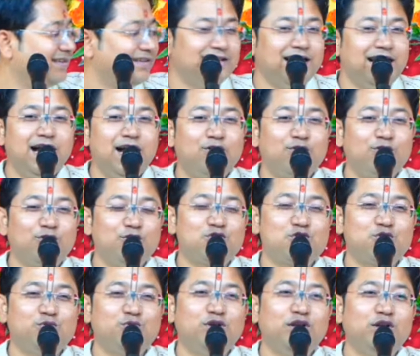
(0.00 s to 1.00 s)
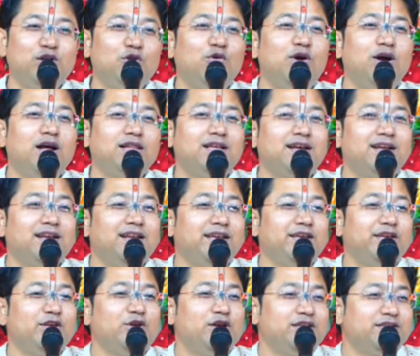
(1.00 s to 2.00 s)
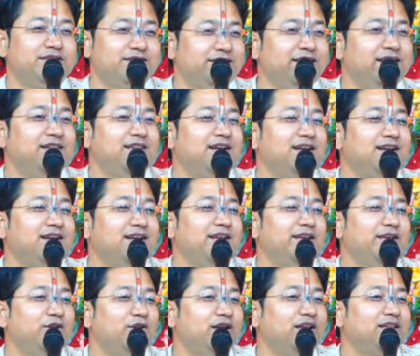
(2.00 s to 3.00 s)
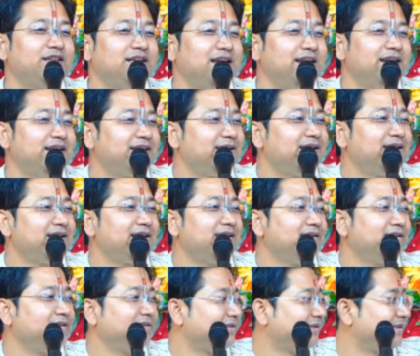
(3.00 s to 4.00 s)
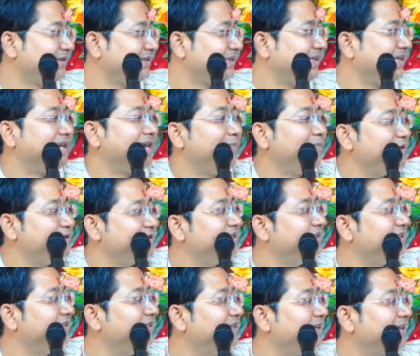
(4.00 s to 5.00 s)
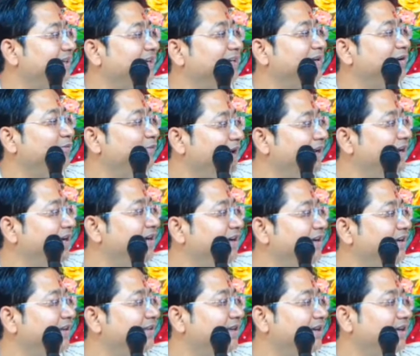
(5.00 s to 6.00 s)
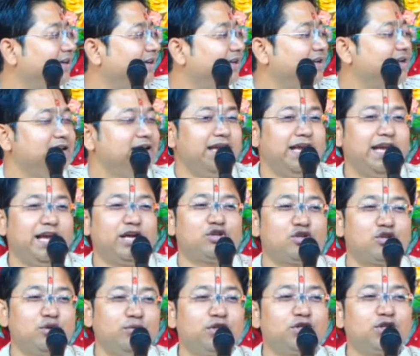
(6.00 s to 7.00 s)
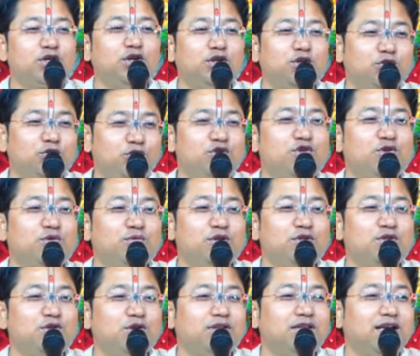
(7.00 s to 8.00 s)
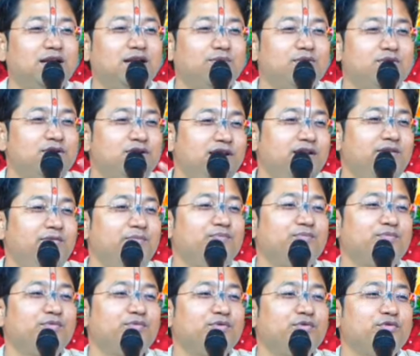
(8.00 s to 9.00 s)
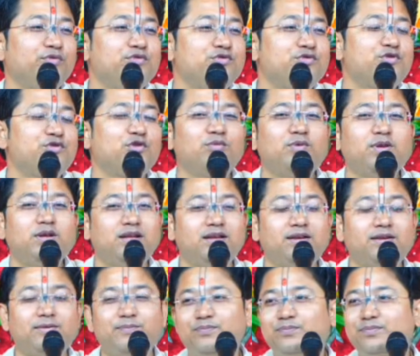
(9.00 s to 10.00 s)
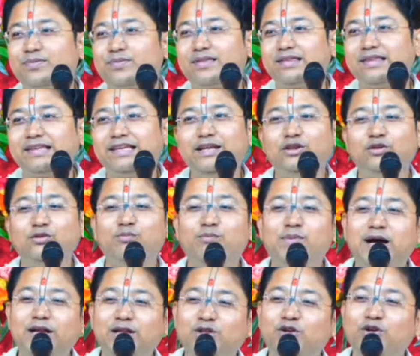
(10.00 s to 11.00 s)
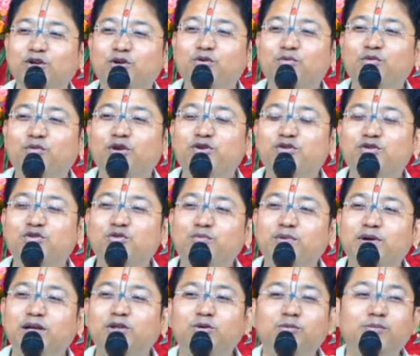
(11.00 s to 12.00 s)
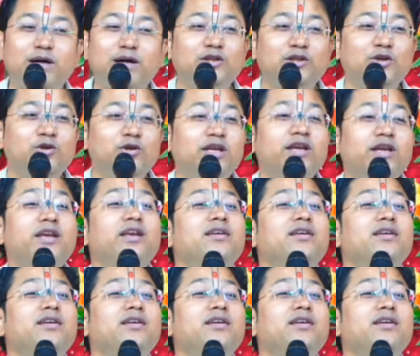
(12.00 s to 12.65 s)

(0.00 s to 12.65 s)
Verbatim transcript: না কোনো সময় লোহা থাকলে কি হয় স্টিল থাকলে কি হয় তার একটা ক্যাপাসিটি থাকে একটা ভ্যালিডিটি থাকে একশো বছর দুইশো বছর তার বেশি চলবে না কিন্তু পাথরের উপরে শুধু পাথর পাথর কি